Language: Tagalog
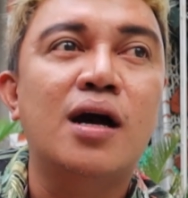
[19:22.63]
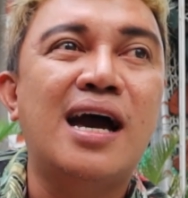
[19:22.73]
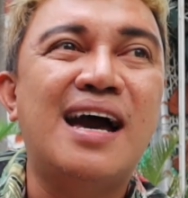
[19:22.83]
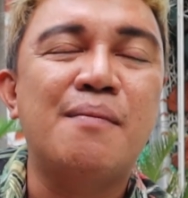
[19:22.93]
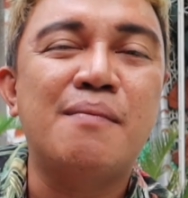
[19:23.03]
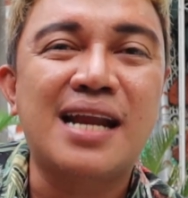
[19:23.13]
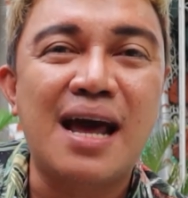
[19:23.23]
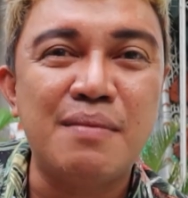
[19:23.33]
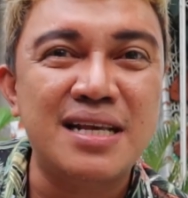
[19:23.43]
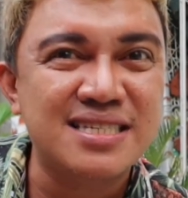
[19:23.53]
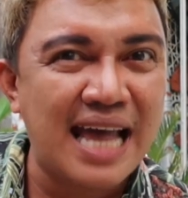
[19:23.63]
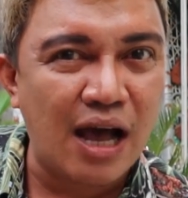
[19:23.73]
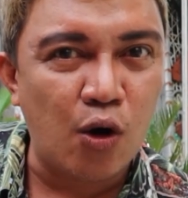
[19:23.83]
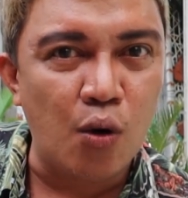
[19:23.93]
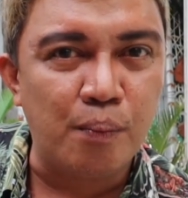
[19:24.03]
uh, maraming
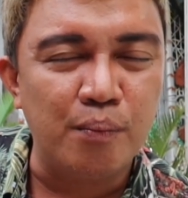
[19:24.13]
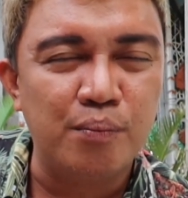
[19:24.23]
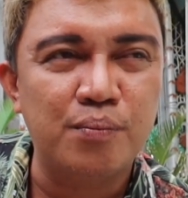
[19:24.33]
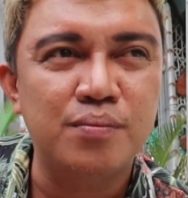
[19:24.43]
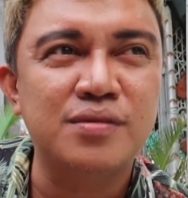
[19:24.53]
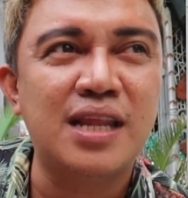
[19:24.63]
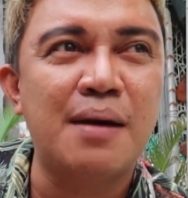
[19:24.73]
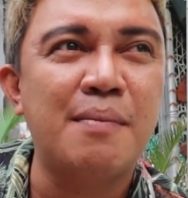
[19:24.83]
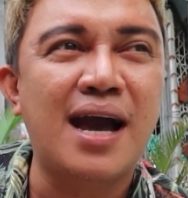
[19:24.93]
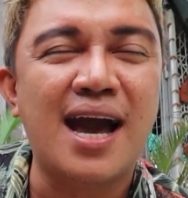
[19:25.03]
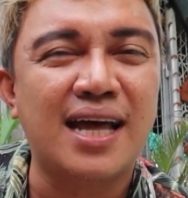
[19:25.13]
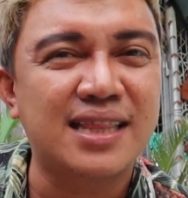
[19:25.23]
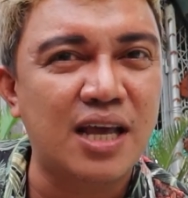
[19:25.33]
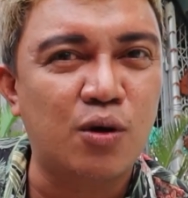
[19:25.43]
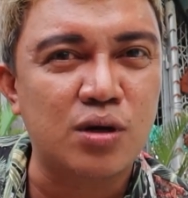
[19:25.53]
sakop na mga
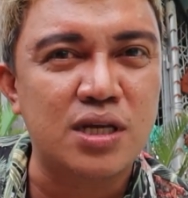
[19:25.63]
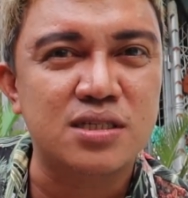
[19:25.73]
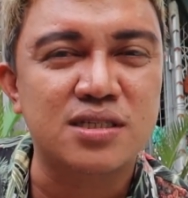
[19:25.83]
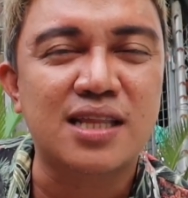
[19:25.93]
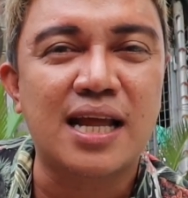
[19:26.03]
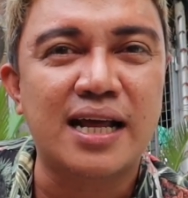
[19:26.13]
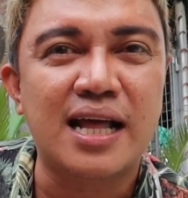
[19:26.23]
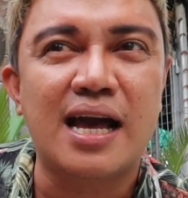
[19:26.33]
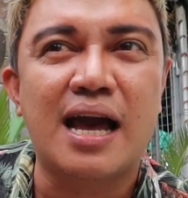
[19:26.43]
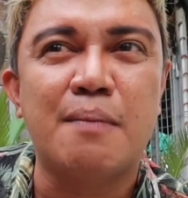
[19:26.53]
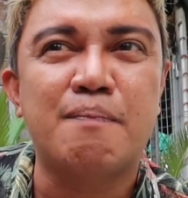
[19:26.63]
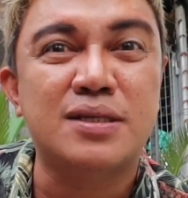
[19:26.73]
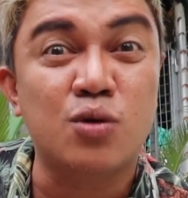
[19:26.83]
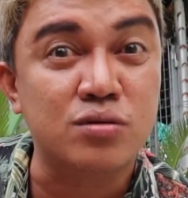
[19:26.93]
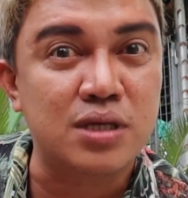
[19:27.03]
categories na talagang uh,
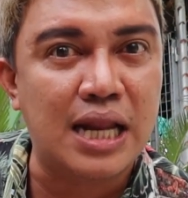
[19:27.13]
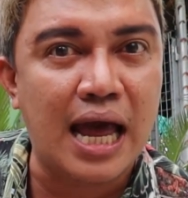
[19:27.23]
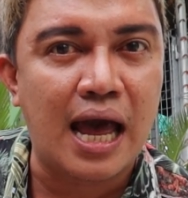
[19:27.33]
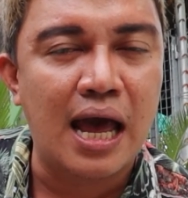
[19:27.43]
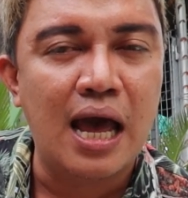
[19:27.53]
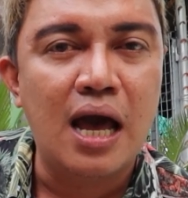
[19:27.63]
pasok sila